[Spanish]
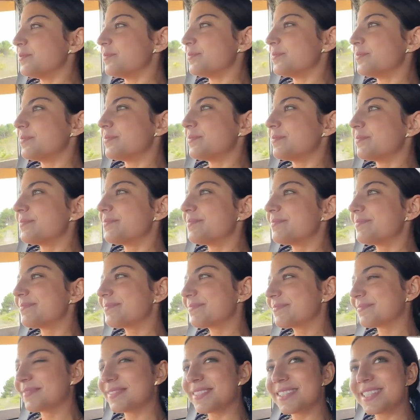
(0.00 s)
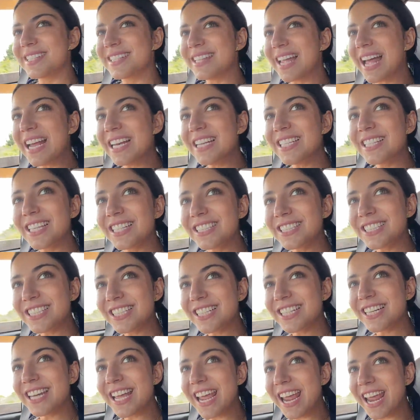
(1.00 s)
Santa Teresa. Santa
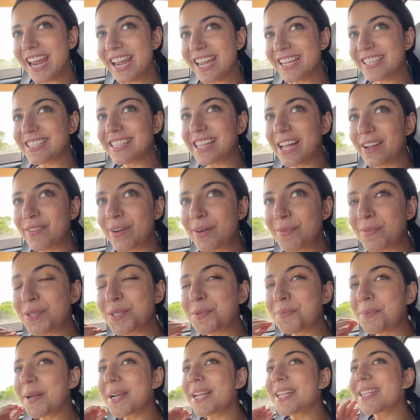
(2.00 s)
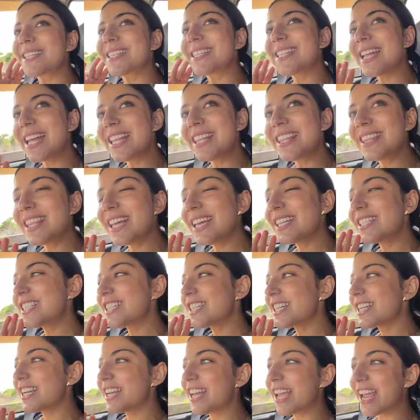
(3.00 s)
Teresa. Vamos para Santa
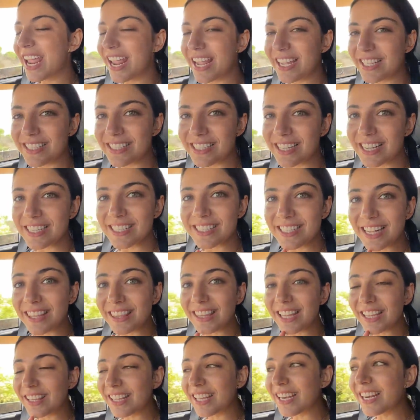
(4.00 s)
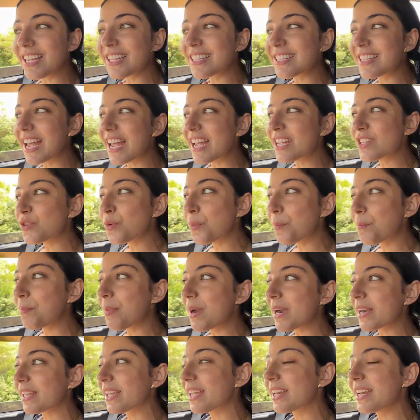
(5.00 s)
Teresa. Santa Teresa es un
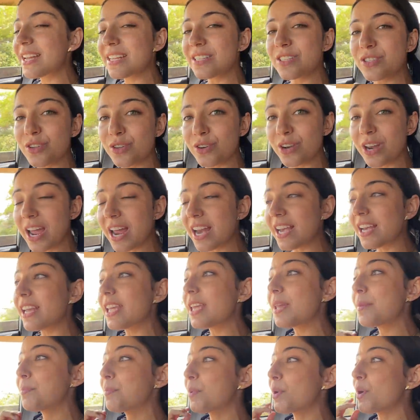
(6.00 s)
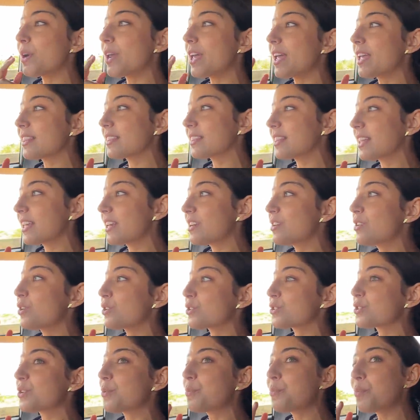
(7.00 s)
parque nacional y por ende
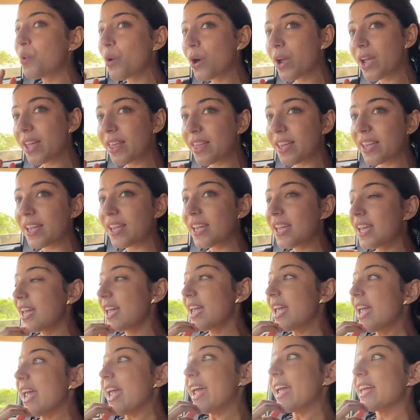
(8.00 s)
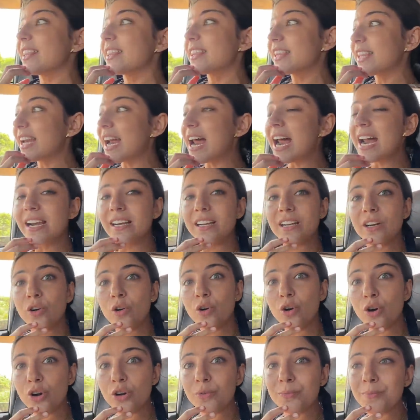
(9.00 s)
no se puede entrar
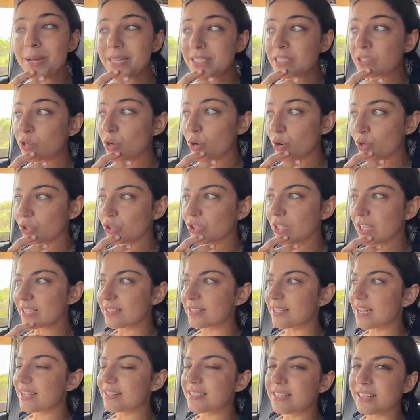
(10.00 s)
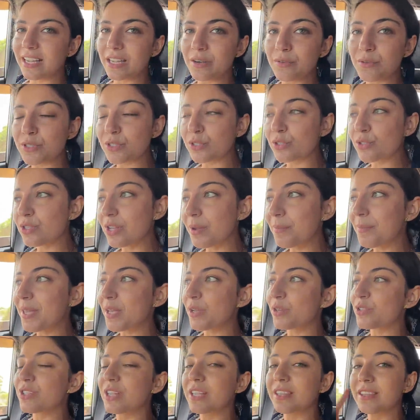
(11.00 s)
con mascotas. Así que nuestros
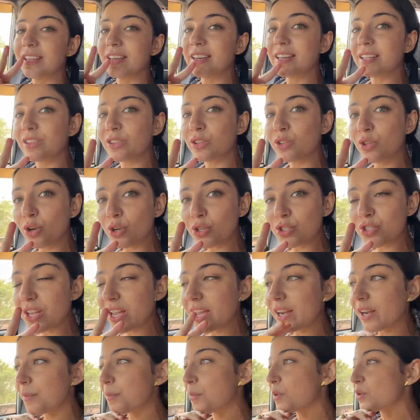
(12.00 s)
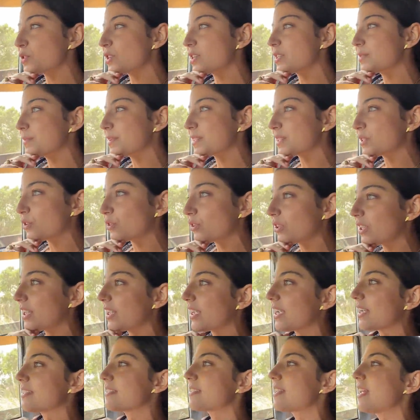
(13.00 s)
amigos que tienen dos hermosas
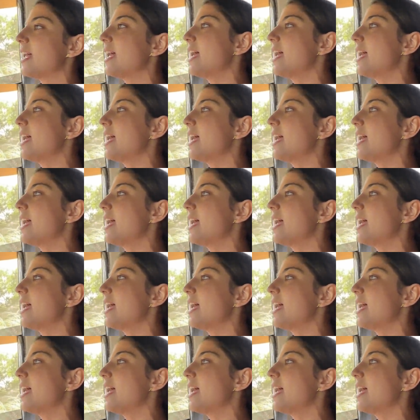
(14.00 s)
mascoticas